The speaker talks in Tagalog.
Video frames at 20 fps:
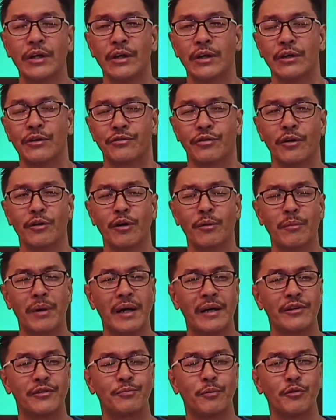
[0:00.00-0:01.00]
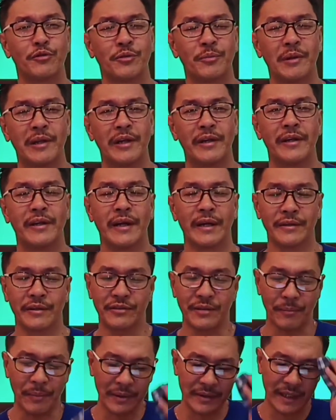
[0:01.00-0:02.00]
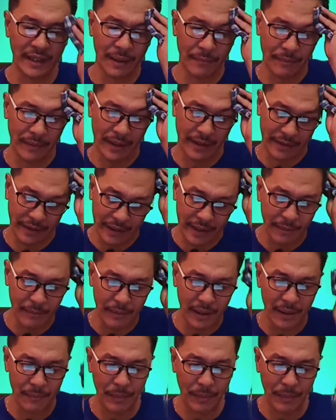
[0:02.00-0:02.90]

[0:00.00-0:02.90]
So anong mga responsibilidad natin sa pagtanggap natin ng mga